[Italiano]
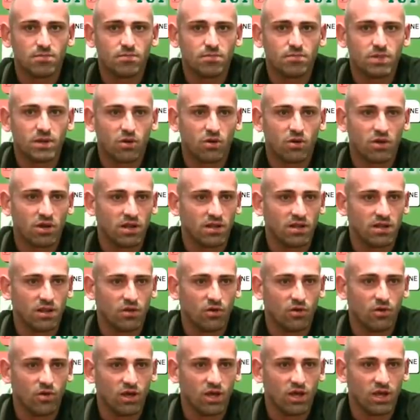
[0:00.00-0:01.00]
però niente,
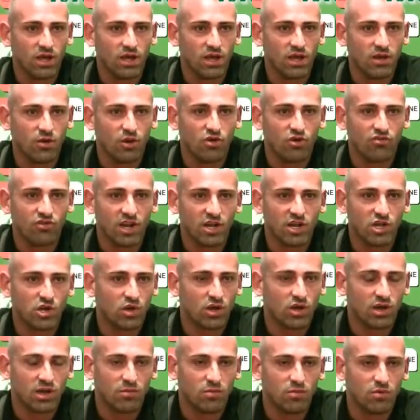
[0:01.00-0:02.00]
noi, noi, ce la
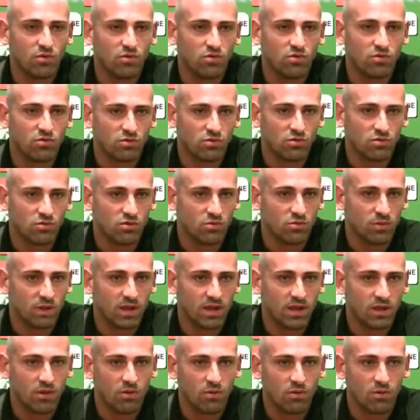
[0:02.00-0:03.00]
giocheremo contro tutti
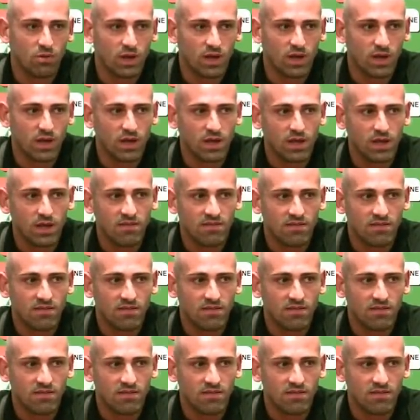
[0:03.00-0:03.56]
perché comunque